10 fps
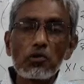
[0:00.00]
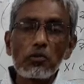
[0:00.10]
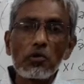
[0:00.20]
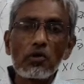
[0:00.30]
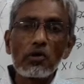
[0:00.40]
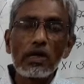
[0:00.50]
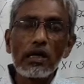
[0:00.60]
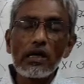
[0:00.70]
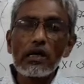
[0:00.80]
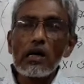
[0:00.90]
কর্তৃপক্ষকে
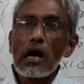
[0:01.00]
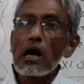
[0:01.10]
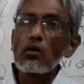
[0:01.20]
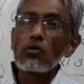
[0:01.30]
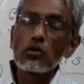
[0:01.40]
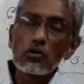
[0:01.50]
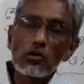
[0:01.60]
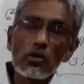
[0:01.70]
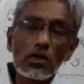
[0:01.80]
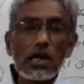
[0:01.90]
আরও
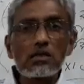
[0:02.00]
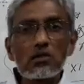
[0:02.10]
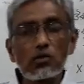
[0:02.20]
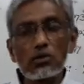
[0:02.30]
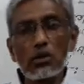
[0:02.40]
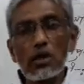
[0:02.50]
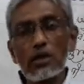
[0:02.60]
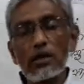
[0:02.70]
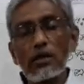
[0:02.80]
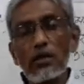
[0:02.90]
কতগুলো কাজ করতে হয়
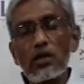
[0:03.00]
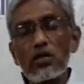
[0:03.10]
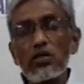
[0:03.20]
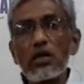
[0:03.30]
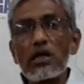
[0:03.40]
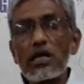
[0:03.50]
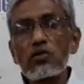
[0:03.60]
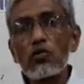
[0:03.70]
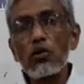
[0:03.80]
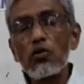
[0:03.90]
সেই
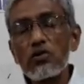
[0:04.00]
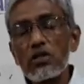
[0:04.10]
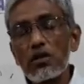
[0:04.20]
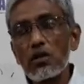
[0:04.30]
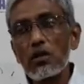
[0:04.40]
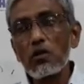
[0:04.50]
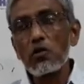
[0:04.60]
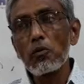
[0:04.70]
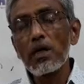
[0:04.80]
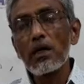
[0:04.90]
কাজগুলো হচ্ছে
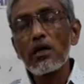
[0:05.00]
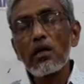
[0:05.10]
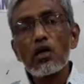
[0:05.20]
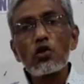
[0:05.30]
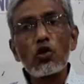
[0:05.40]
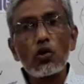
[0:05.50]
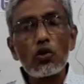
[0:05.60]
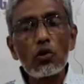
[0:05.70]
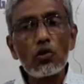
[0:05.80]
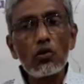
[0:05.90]
যথাক্রমে
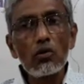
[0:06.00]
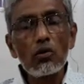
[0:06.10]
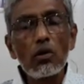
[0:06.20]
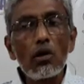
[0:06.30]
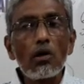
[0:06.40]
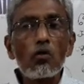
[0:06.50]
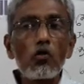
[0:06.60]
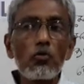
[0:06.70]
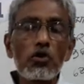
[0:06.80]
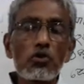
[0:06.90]
সংগঠন
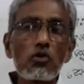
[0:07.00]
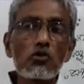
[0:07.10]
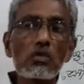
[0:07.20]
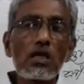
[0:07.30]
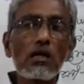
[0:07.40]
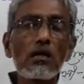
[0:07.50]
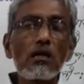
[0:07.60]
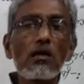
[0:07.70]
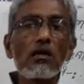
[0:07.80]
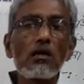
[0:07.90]
কর্মী সংস্থান
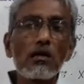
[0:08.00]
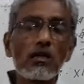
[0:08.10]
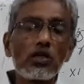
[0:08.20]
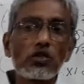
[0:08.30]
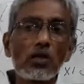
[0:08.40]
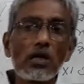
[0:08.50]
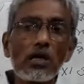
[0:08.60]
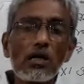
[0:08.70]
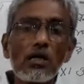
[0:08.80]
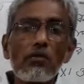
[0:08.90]
নির্দেশনা
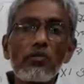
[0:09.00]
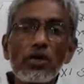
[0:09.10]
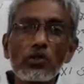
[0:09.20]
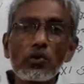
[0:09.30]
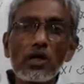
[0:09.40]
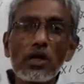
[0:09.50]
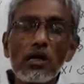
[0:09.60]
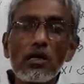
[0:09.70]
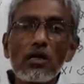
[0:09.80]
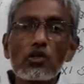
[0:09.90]
প্রেষণা
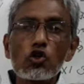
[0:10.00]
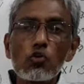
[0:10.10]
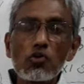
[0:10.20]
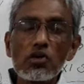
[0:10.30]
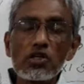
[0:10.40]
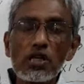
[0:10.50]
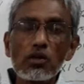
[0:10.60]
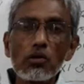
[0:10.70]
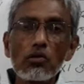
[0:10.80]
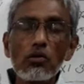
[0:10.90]
সমন্বয়
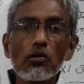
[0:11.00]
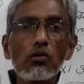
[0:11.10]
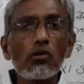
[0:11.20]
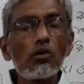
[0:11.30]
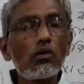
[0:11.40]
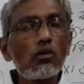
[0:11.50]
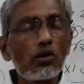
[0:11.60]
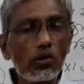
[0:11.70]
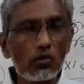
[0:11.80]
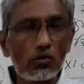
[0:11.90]
সাধন ও
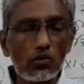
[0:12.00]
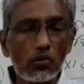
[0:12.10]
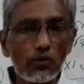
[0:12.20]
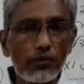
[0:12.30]
নিয়ন্ত্রণ